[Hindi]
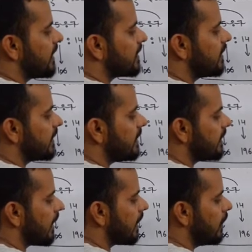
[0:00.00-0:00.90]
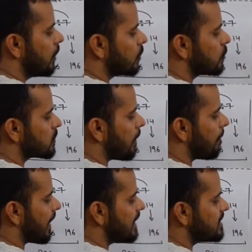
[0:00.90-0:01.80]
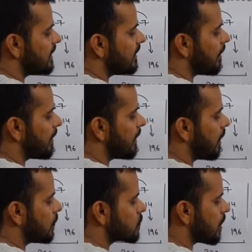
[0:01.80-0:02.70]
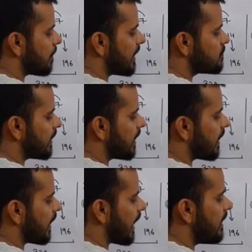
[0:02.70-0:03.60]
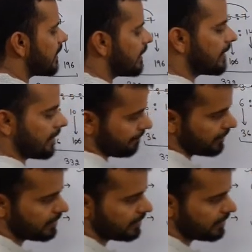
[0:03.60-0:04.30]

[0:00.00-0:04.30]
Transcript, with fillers: वेट थर्टी था तो उसका प्राइस कितना बनेगा उसका प्राइस बनेगा नाइन हंड्रेड